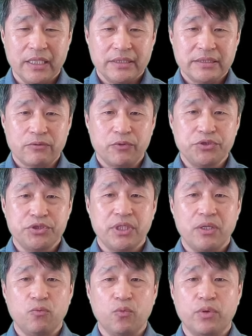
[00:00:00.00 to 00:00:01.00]
자,
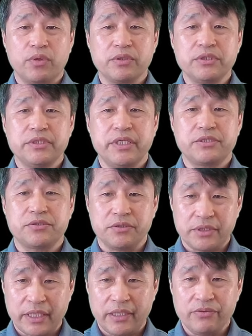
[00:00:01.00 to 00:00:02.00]
Russia warned
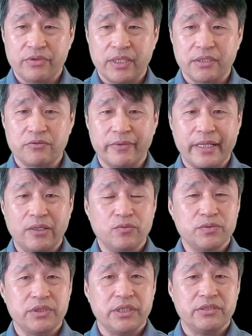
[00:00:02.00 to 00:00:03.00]
yesterday that a
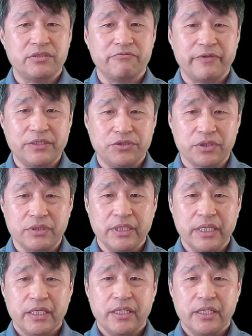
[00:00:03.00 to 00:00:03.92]
ground intervention